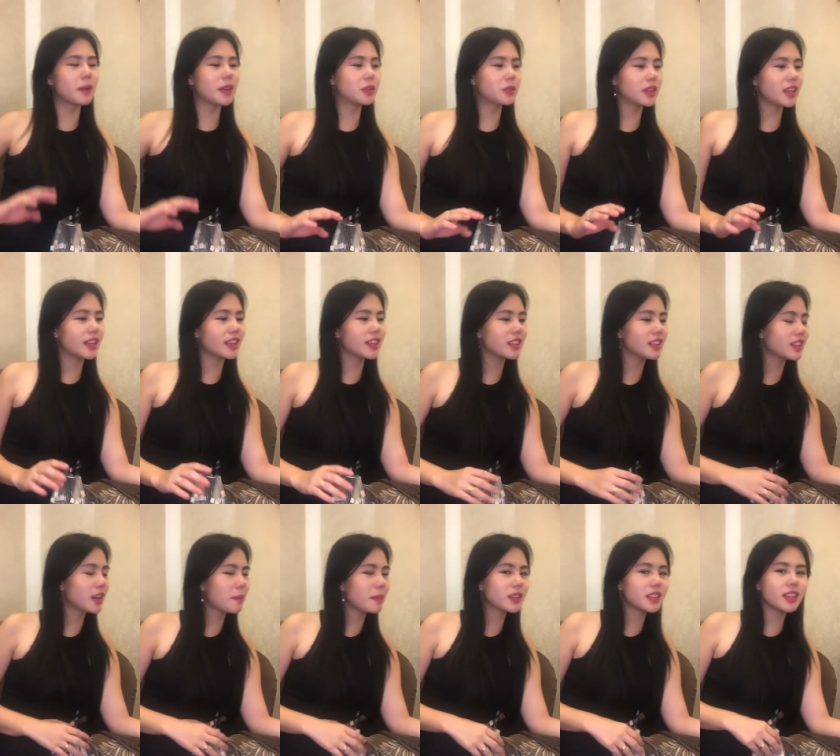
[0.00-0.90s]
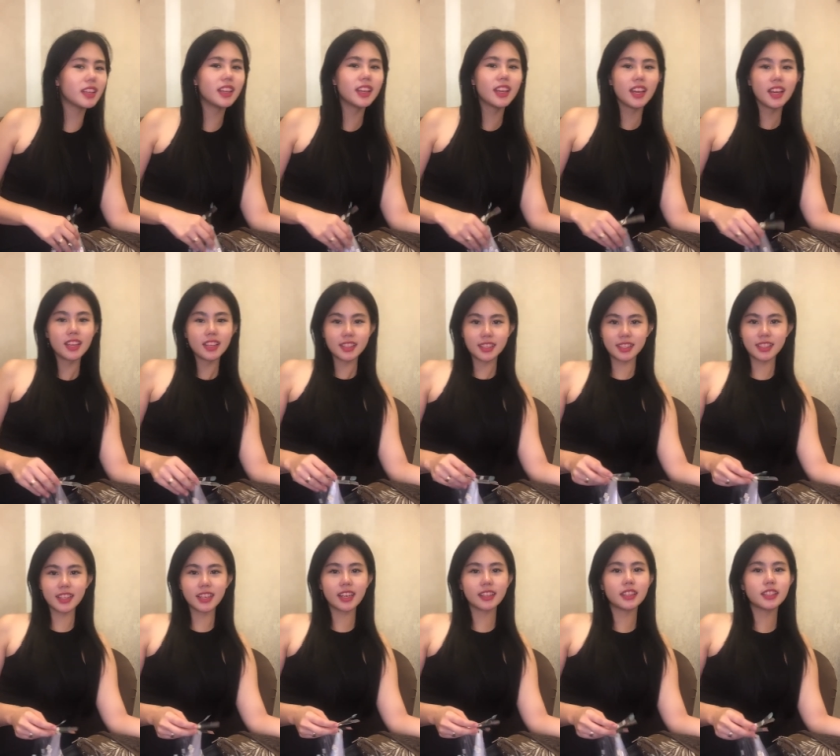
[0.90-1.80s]
bantuin lagi apa tadi
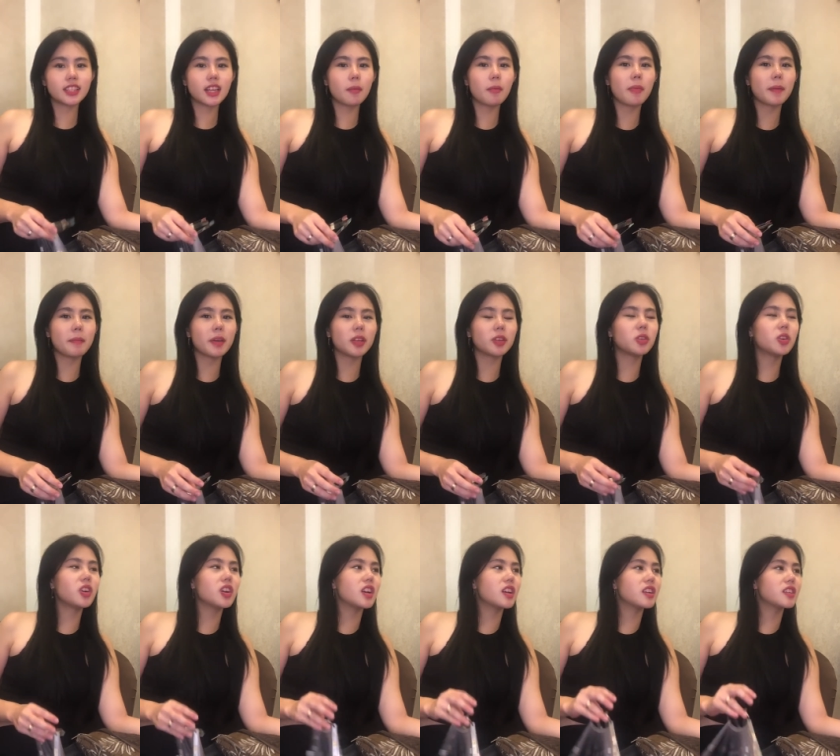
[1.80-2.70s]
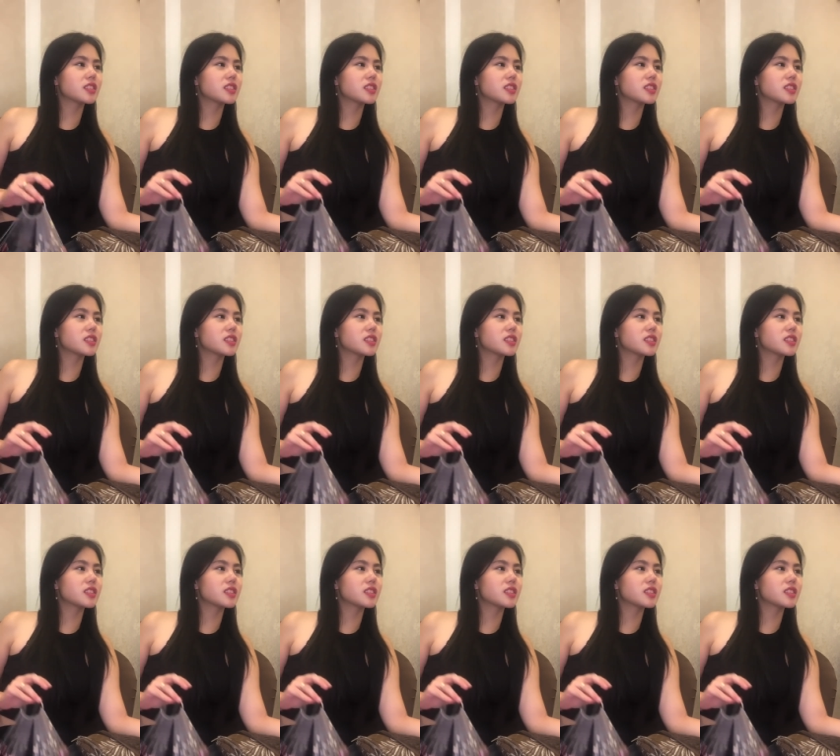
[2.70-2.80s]
singkatan satpol pp itu